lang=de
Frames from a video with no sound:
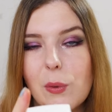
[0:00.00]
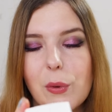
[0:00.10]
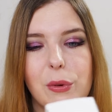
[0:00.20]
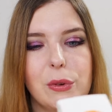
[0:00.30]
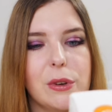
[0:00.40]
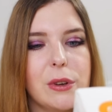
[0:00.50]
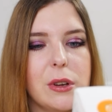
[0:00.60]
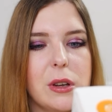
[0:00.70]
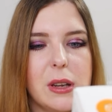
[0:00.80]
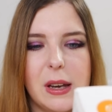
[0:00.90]
Und äh,
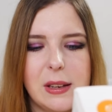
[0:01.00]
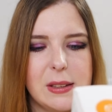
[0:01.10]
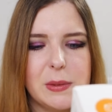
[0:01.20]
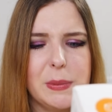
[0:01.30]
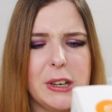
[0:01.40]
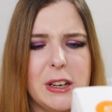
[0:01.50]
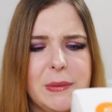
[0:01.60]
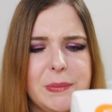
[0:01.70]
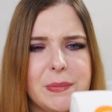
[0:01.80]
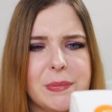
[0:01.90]
ja, das ist
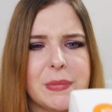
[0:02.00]
mega.